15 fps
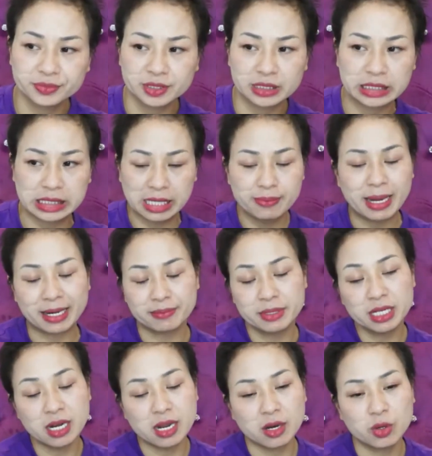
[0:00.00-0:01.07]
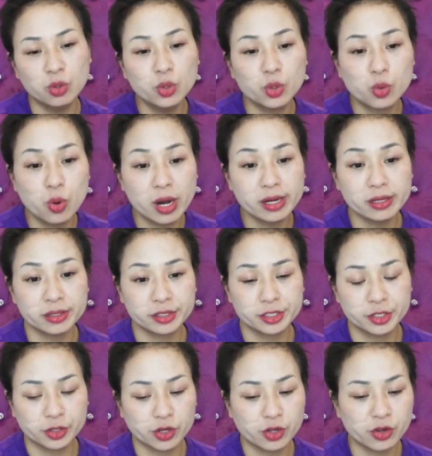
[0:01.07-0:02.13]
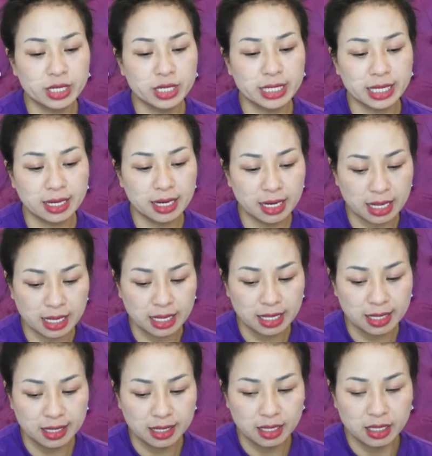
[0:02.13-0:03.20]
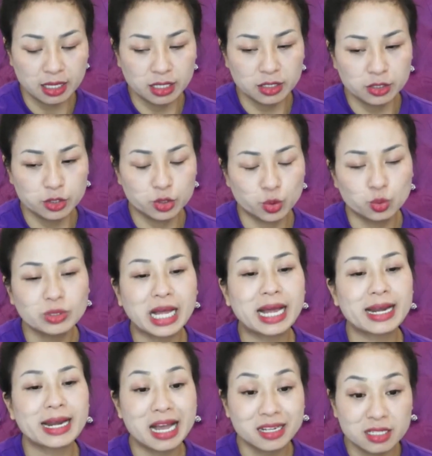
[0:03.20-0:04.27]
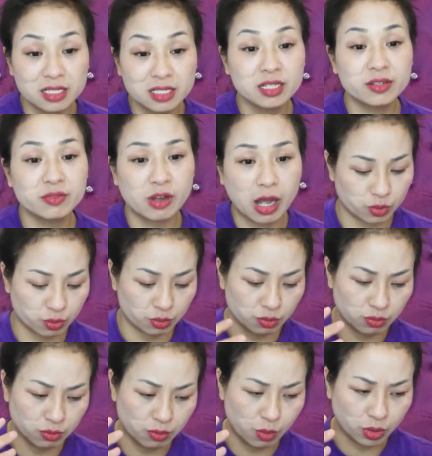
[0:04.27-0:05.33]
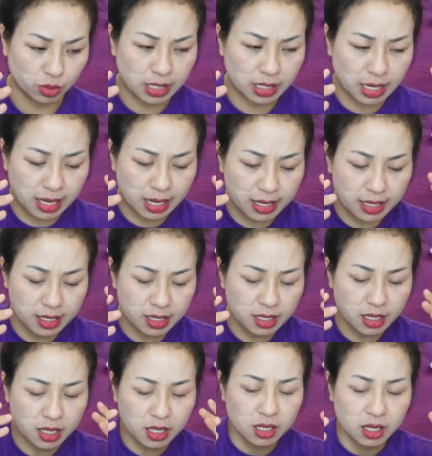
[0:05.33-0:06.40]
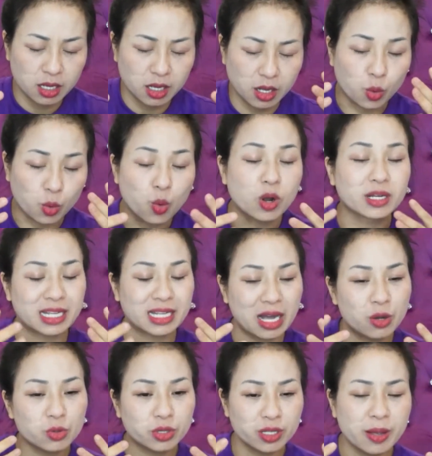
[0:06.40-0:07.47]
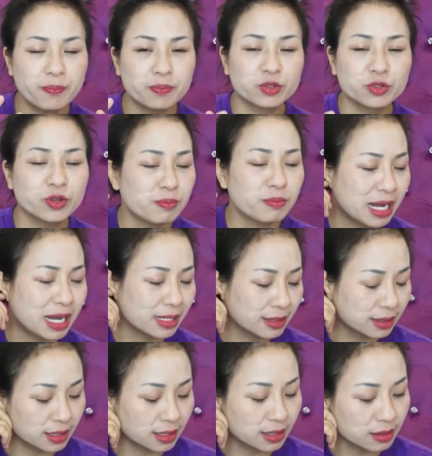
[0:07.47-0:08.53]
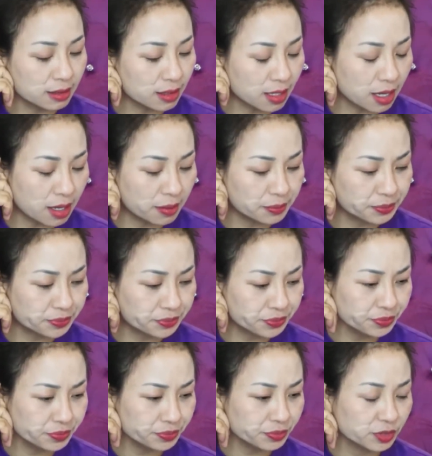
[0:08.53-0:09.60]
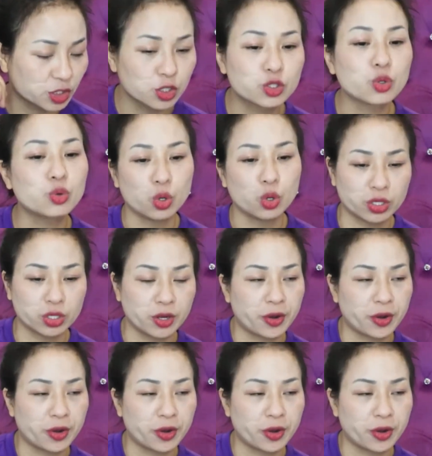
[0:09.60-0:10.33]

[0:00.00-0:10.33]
Các bạn biết là lui quân, điều đó có nghĩa là chúng ta đang rơi vào một cái cuộc giao tiếp nó mang tính xung đột rồi.